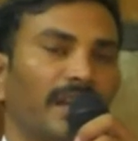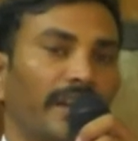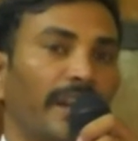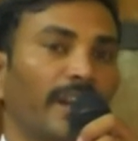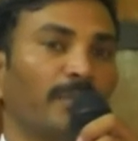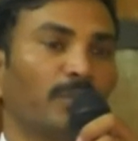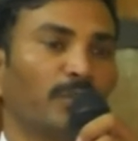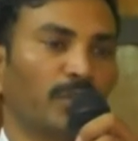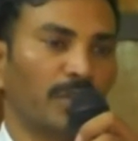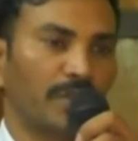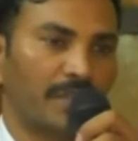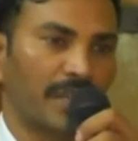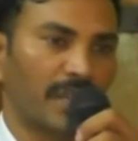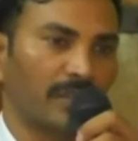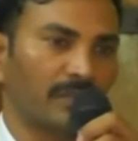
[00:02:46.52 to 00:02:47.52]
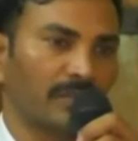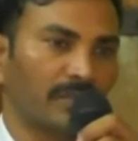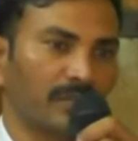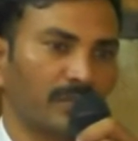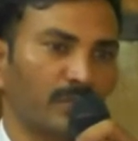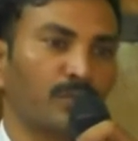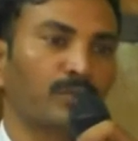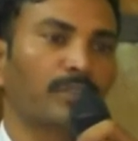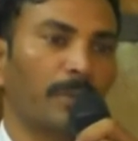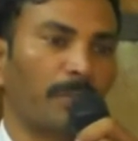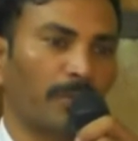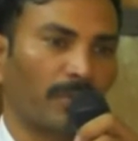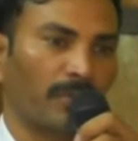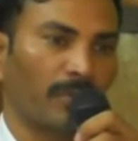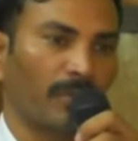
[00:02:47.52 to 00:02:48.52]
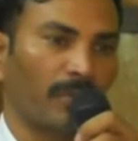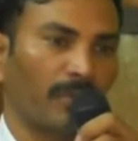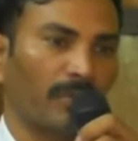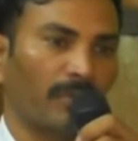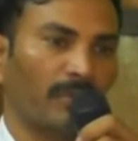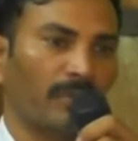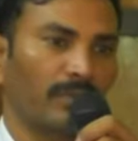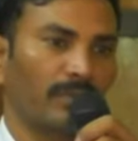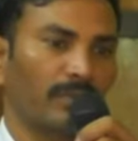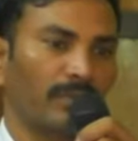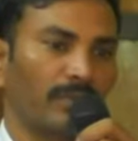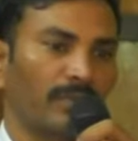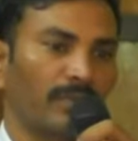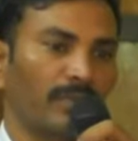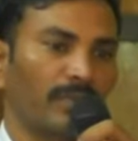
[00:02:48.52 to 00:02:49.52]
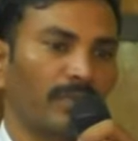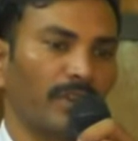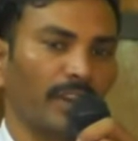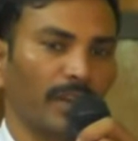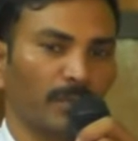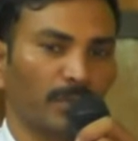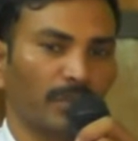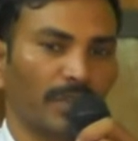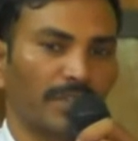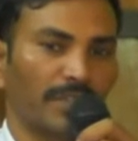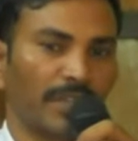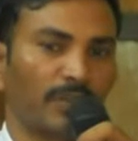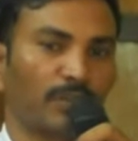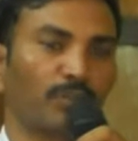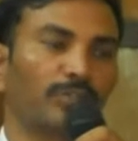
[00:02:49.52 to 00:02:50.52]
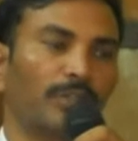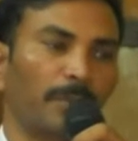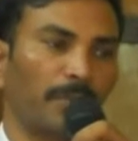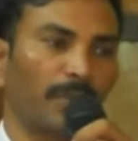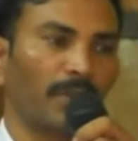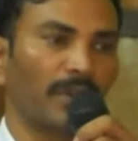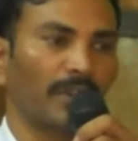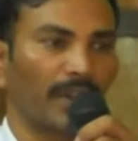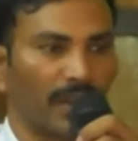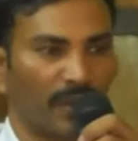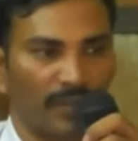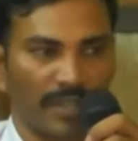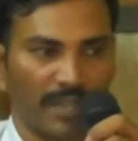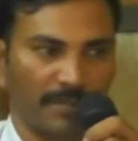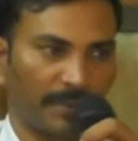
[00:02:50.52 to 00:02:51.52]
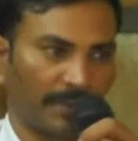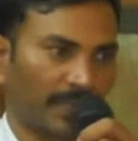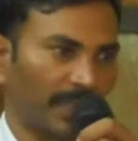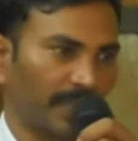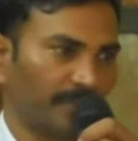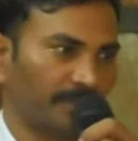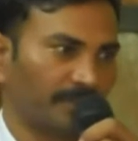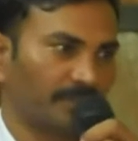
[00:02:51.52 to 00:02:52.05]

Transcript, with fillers: నేను ముందొచ్చాను నువ్వు తప్పుకో నేను ముందొచ్చాను నువ్వు తప్పుకో అంటే రెండు చచ్చిపోతాయి